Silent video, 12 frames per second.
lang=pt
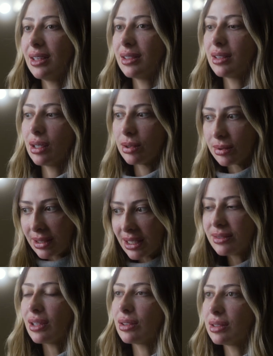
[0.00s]
Então,
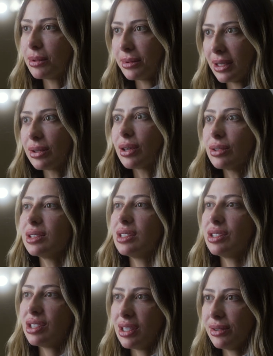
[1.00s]
nesse final de semana, o que eu
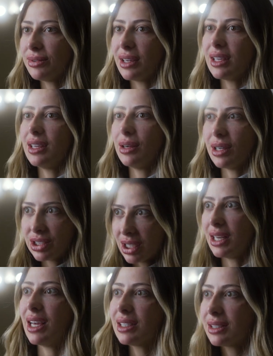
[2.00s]
senti foi que eu
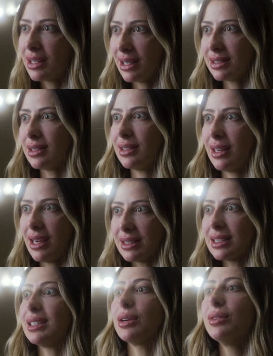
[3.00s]
adquiri essa,
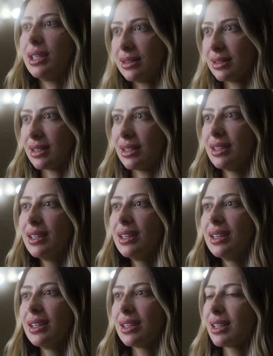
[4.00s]
essa segurança
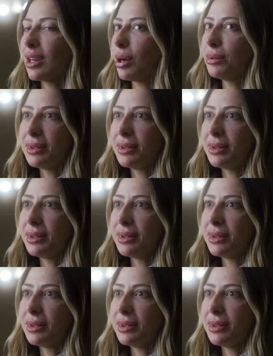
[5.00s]
que é o